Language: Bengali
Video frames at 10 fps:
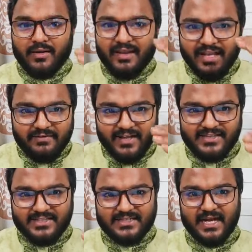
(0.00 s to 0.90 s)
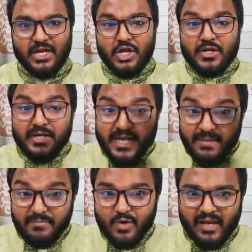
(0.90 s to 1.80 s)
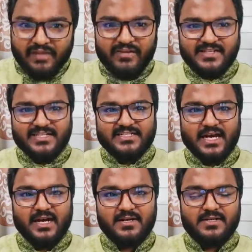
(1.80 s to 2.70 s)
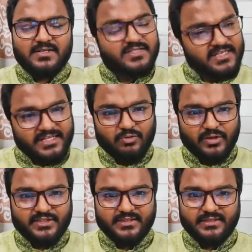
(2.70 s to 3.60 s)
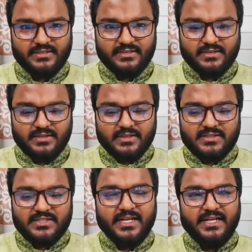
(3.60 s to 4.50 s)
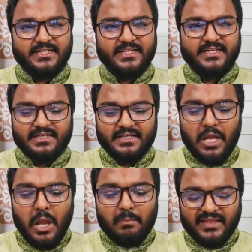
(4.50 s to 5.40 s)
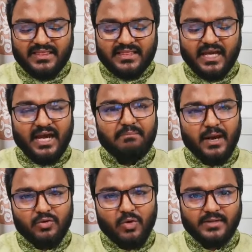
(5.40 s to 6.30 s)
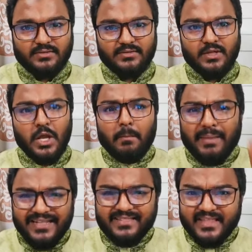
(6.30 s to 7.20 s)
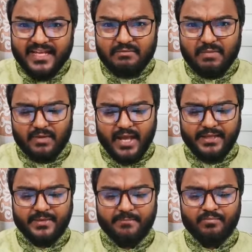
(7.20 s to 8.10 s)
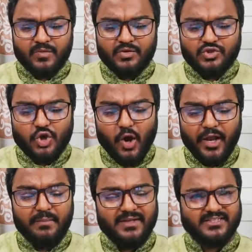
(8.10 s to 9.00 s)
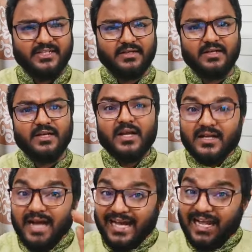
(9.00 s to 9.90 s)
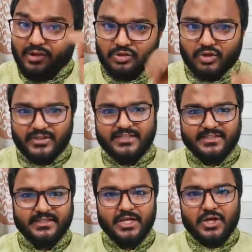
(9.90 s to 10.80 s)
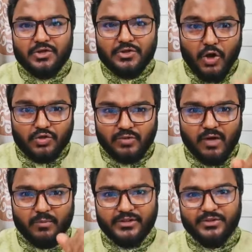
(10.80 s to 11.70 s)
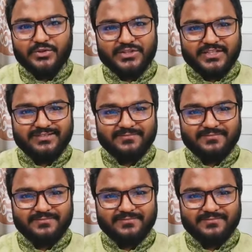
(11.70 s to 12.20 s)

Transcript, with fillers: লেভেল যেটা নিম্ন লেভেল যেটা সেটি করেছে যে এটি মিথ্যা বানোয়াট ভিত্তিহীন মামলায় ছয় মাসের কারাদণ্ড দিয়েছে ডক্টর মোহাম্মদ ইউনুসকে